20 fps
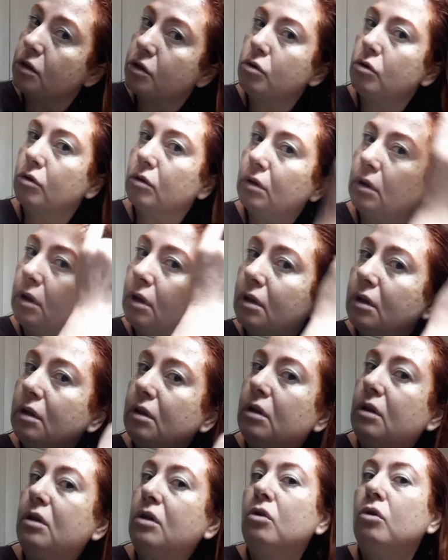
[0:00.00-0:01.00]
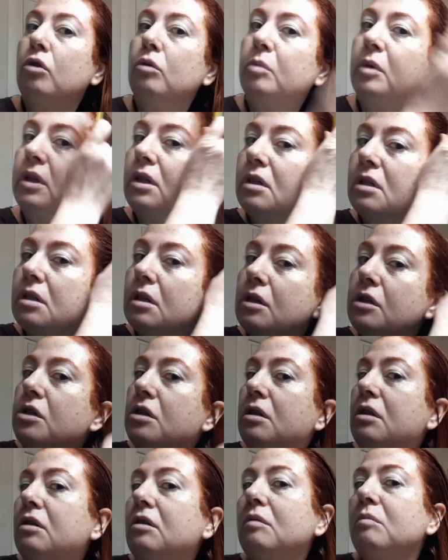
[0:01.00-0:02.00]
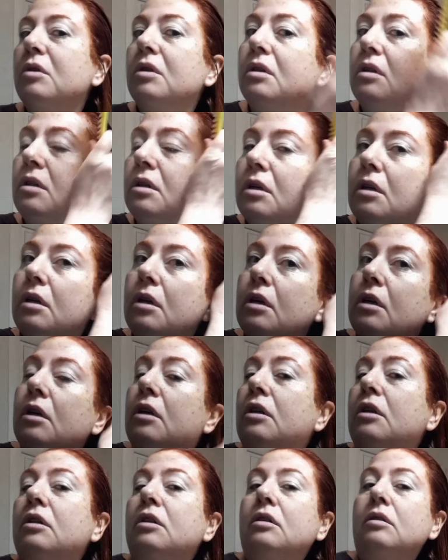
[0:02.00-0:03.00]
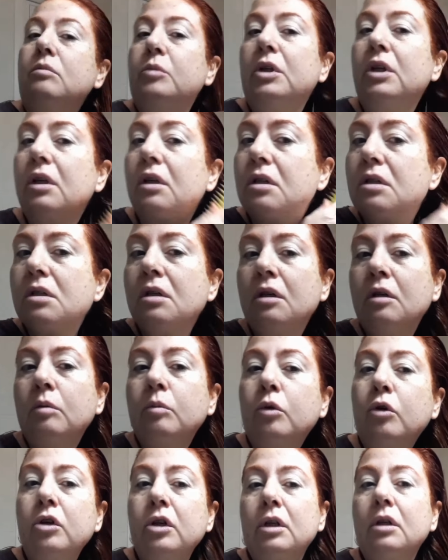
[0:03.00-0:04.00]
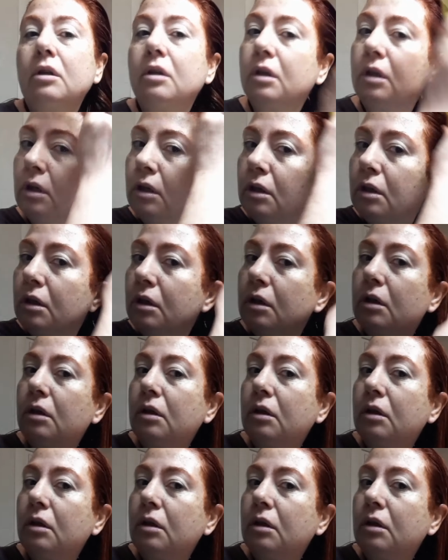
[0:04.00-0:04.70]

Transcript: çok da iyi olmadan saçlarımı biraz daha boylarına